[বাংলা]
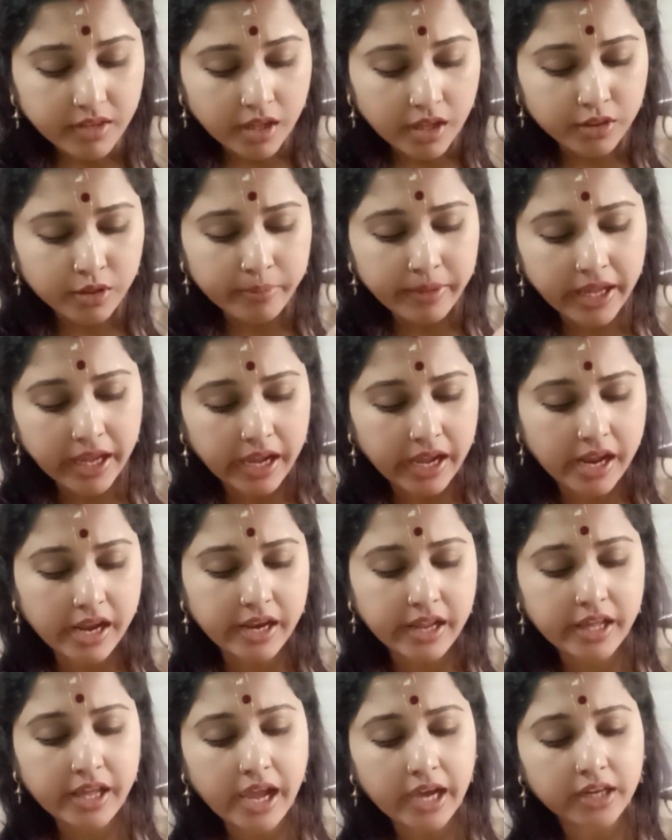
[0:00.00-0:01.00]
তবে
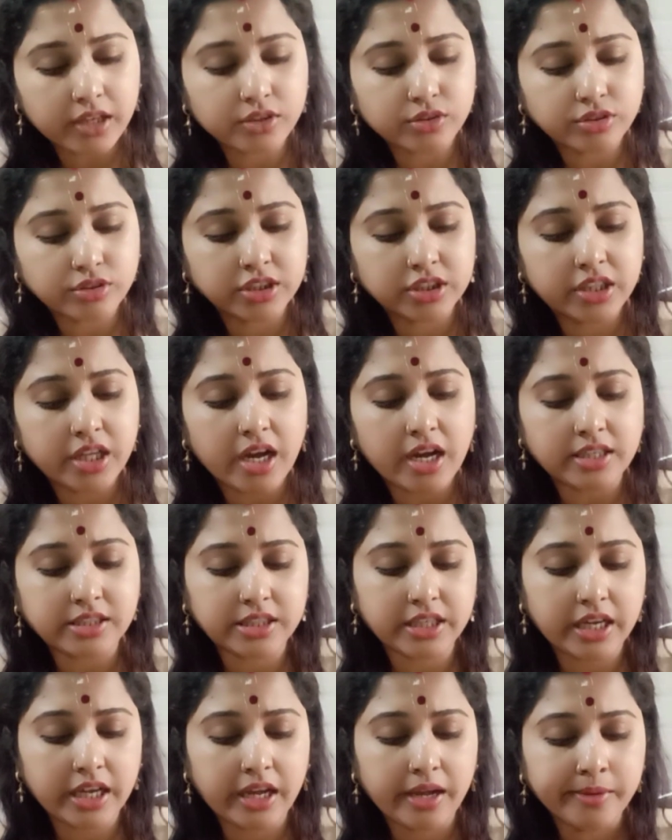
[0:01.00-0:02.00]
এখানেই একাদশীতে
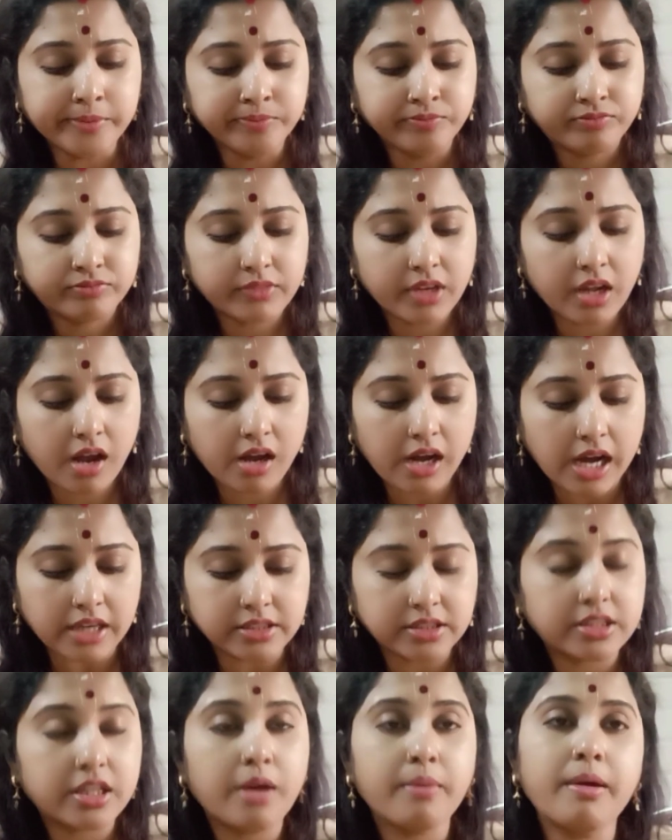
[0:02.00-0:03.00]
আসে
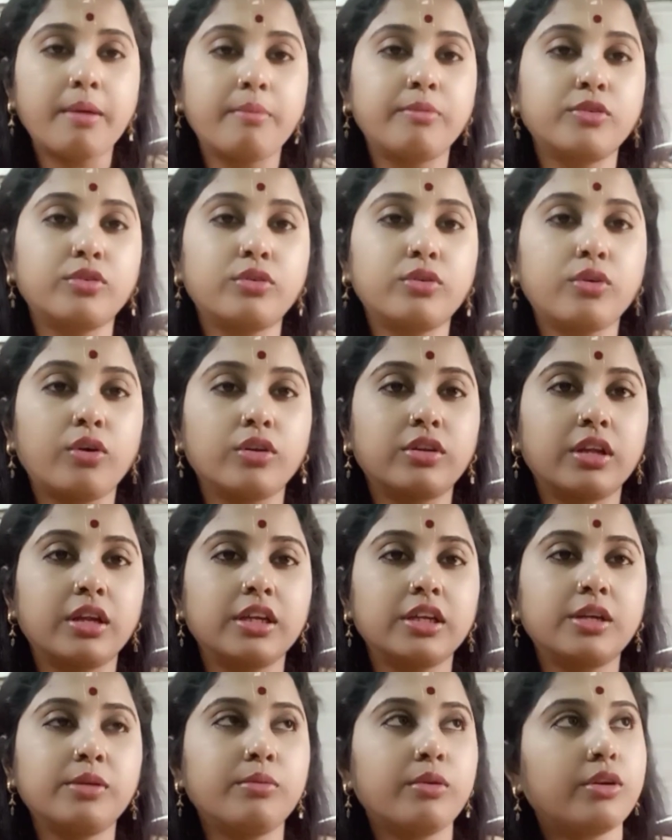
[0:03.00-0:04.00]
আসতে হবে এমন কোনো কথা
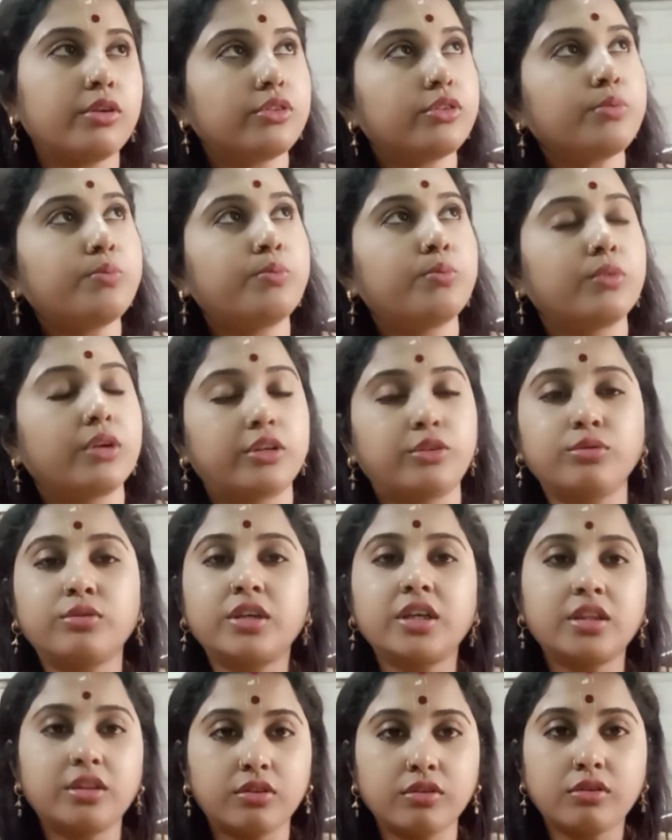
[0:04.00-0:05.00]
নেই কি বলো তো একটু
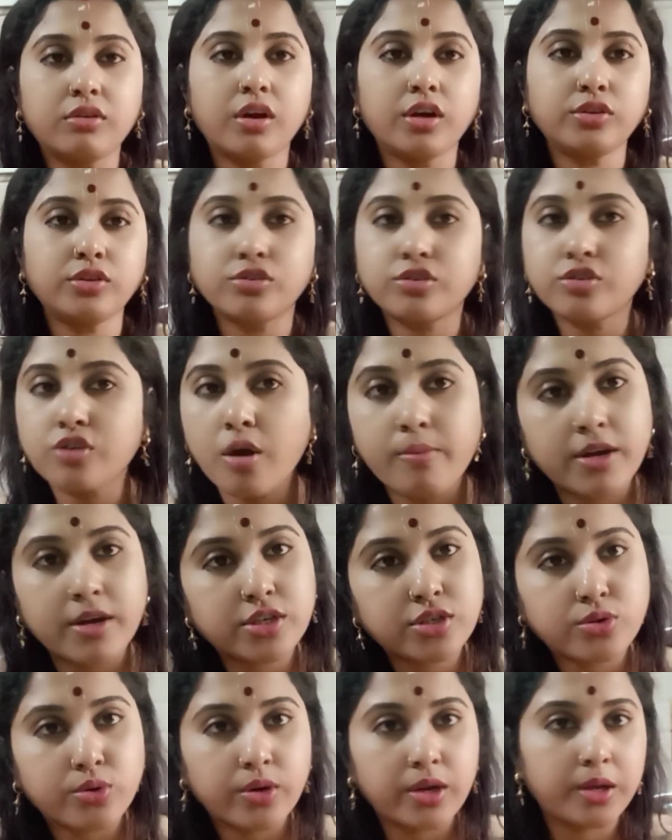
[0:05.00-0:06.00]
কীর্তন হয় তো সবাই
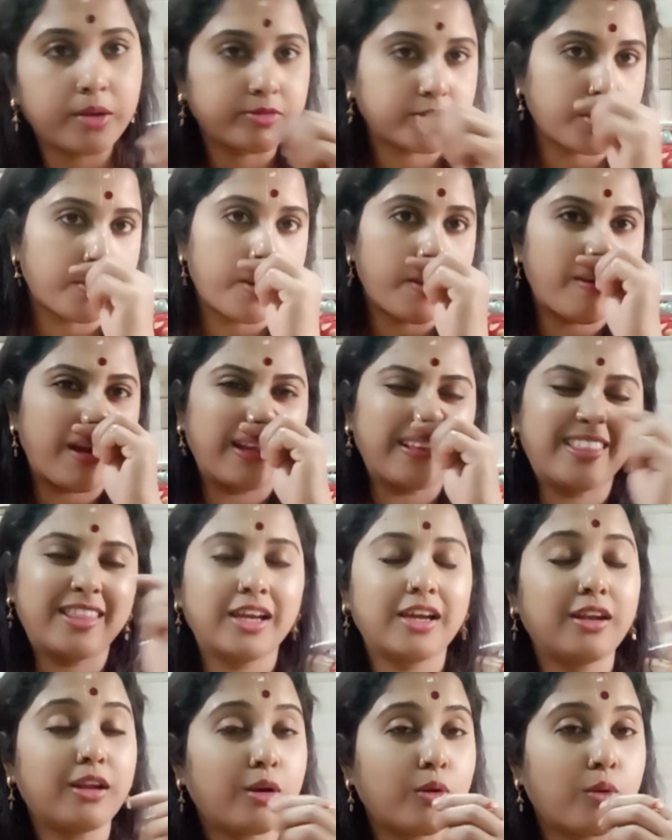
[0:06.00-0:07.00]
শোনে সবাই বাড়ির
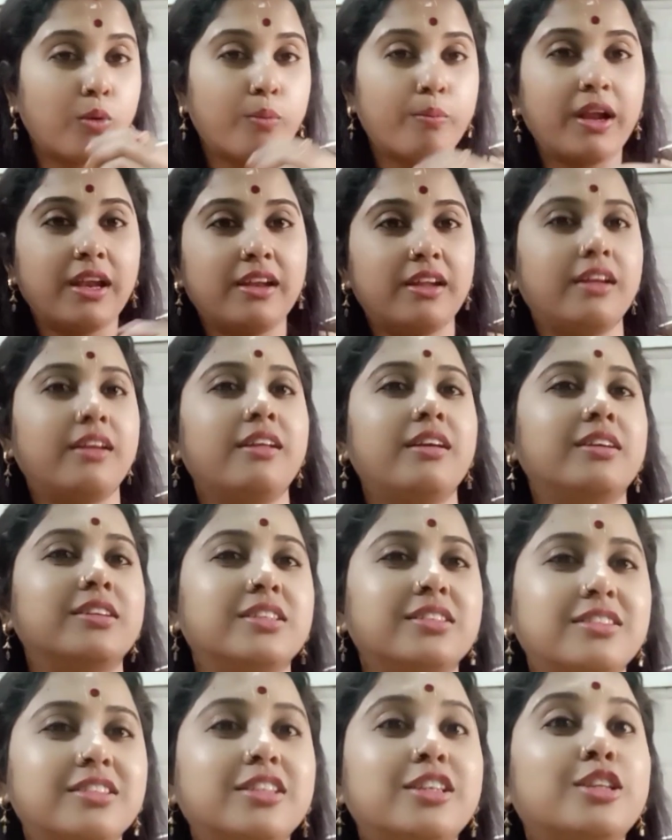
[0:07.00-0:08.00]
থেকে না গোপাল নিয়ে নিয়ে
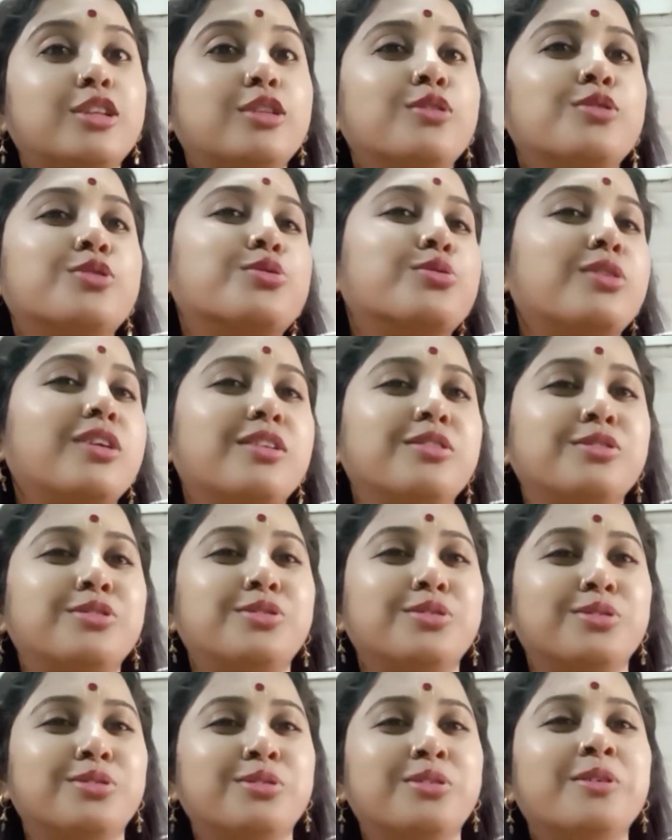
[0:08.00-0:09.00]
এসেছে কীর্তন শোনানোর
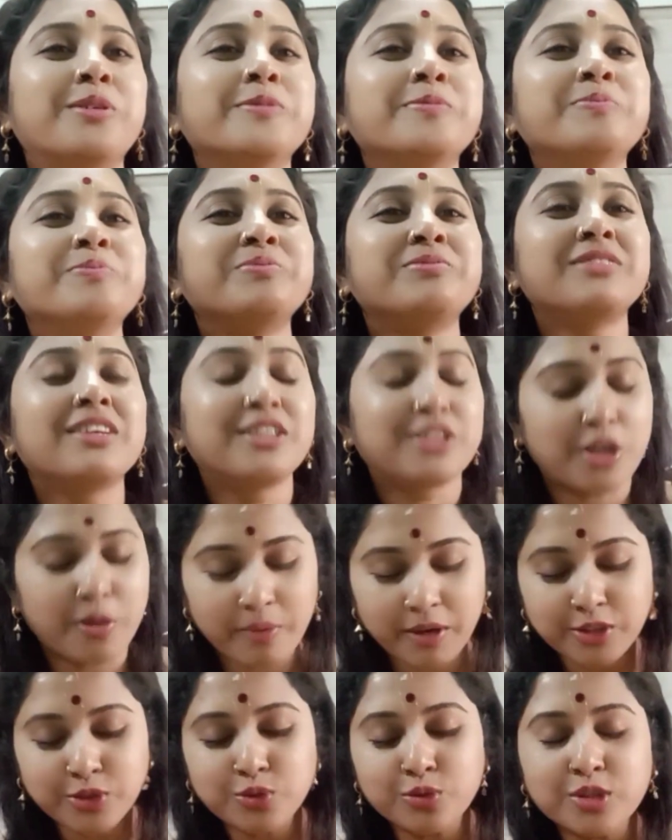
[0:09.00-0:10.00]
জন্য
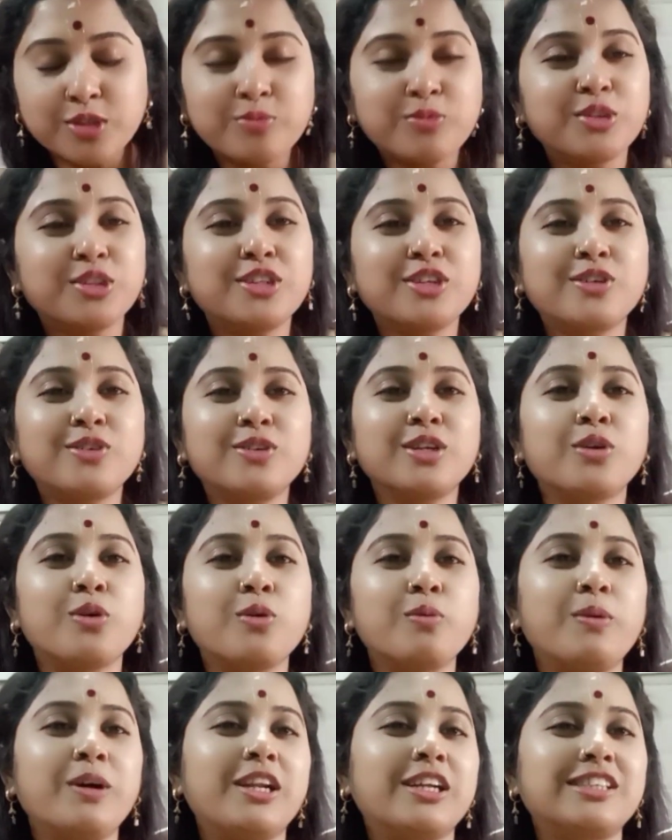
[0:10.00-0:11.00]
সবাই ঝুড়ির মধ্যে করে
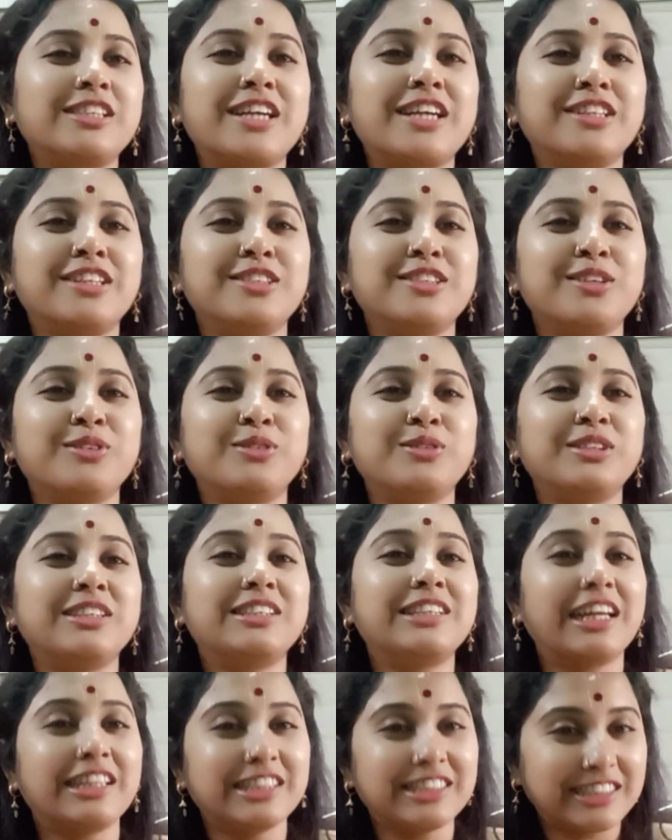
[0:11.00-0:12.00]
গোপালকে সাজিয়ে গুজিয়ে
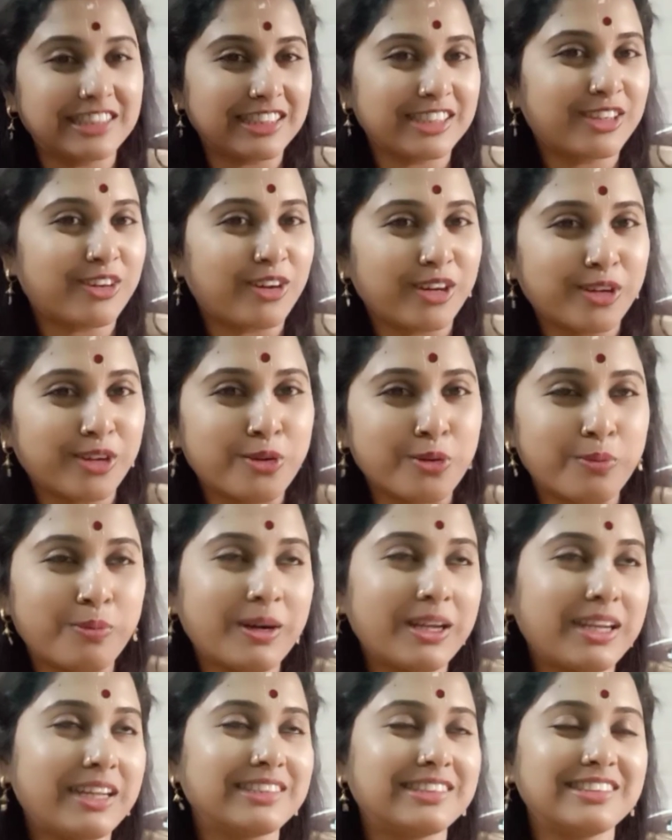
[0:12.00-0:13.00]
যাদের যাদের ঘরে
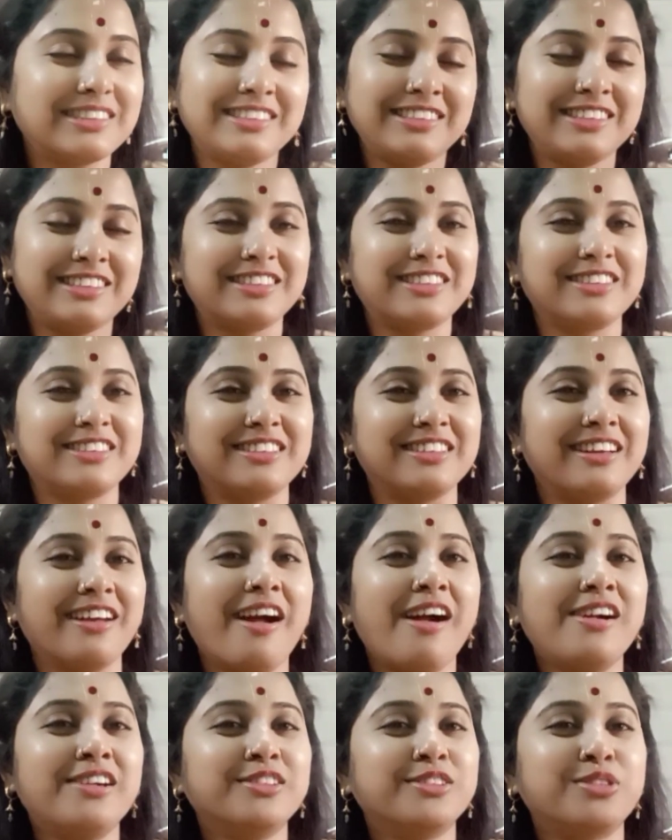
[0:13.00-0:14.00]
গোপাল আছে নিয়ে এসেছে
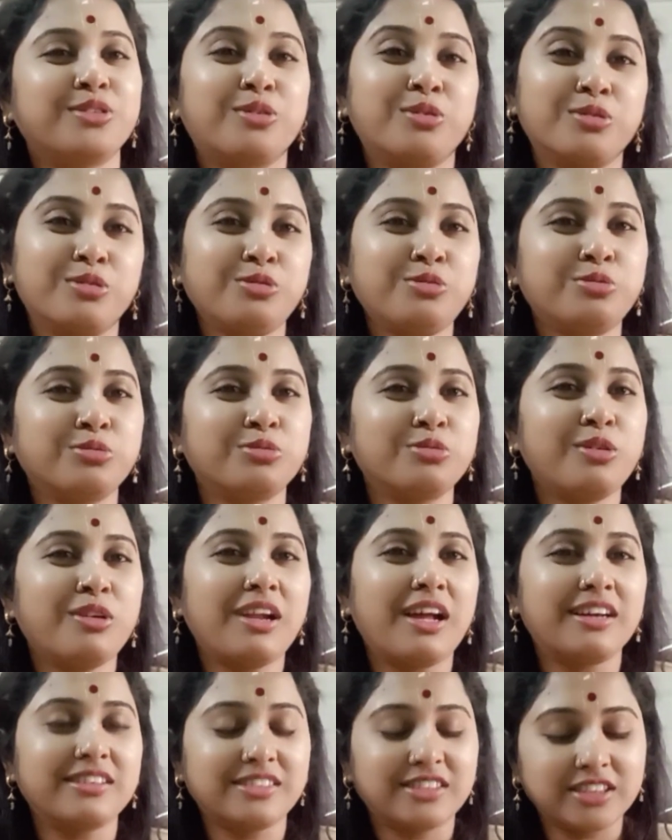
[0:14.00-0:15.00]
তো কত সুন্দর
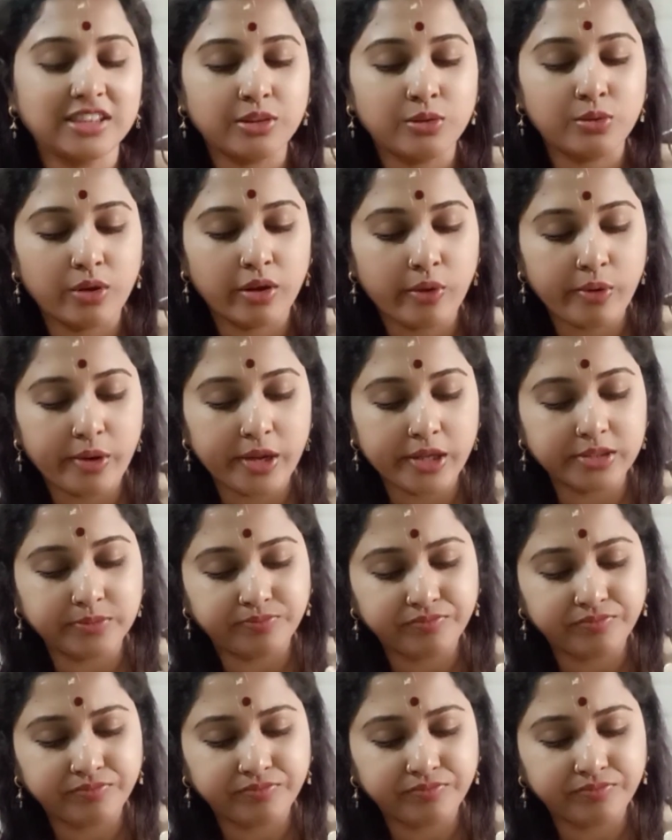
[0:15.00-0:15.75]
লাগছে ঘুরে ঘুরে